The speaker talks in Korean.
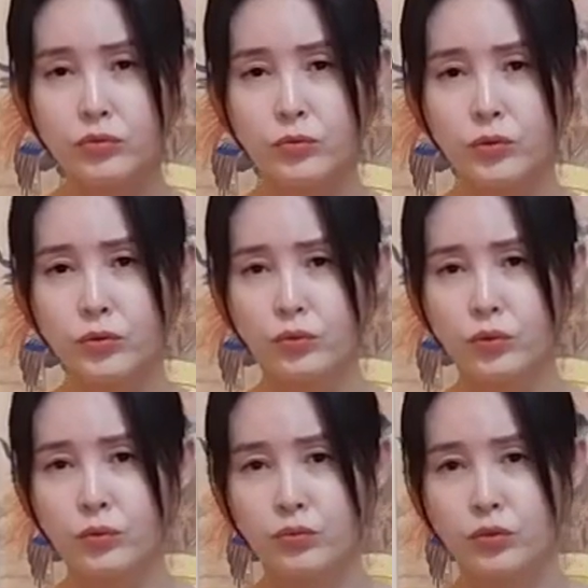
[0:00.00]
불면
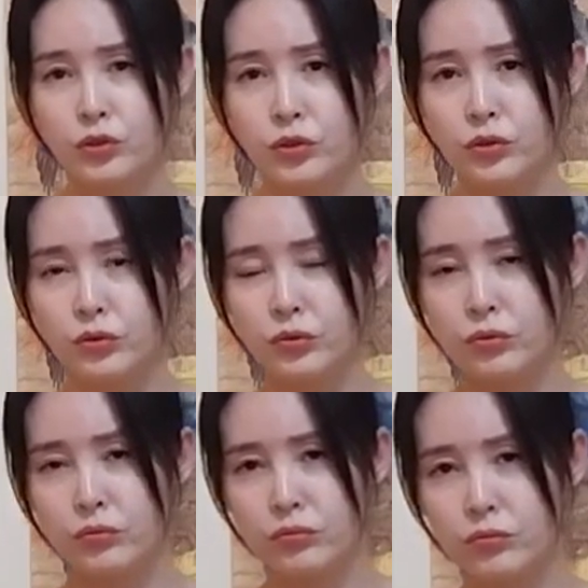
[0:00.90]
손해를 보지.
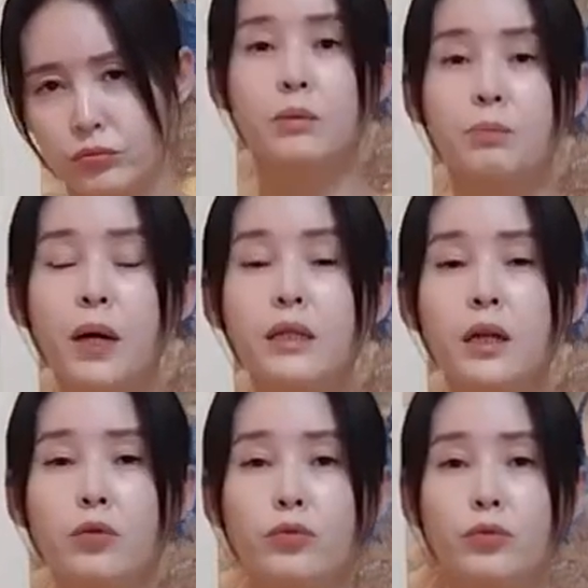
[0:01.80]

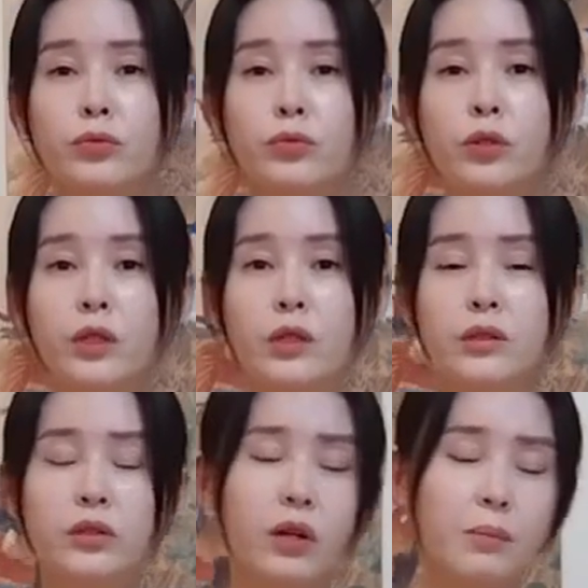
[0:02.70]
급하다고 네.
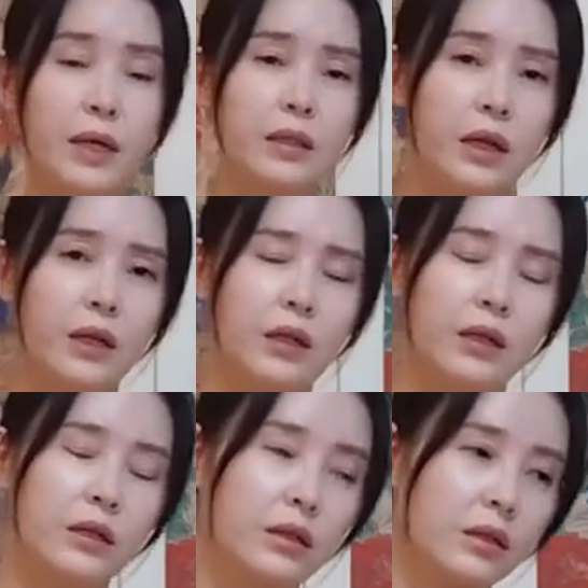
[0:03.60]
뛰어가면 안 돼.
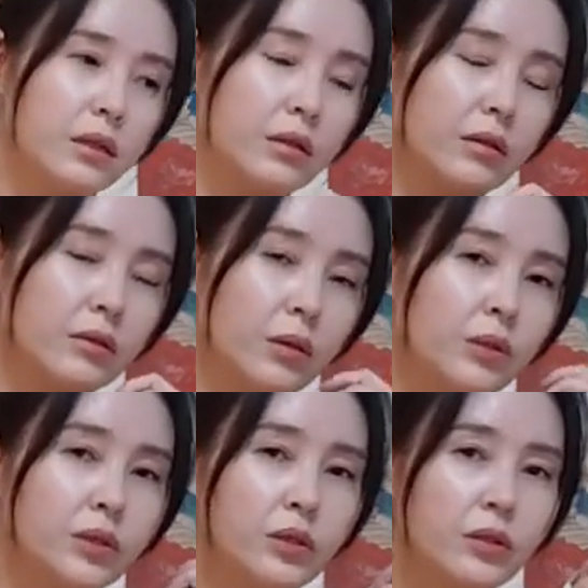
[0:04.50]
또
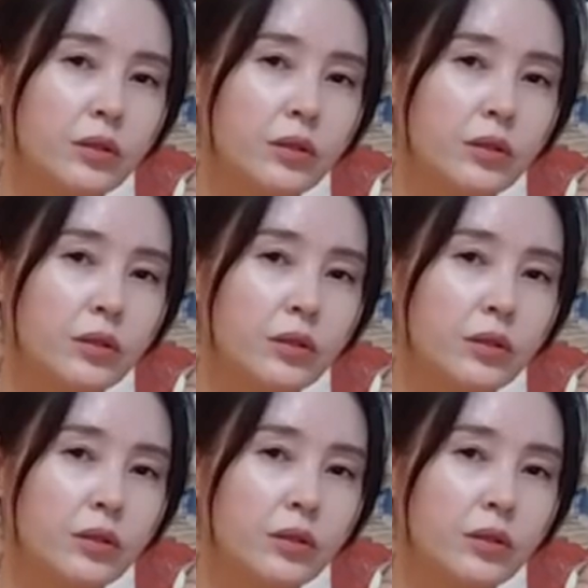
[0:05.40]
넘어져.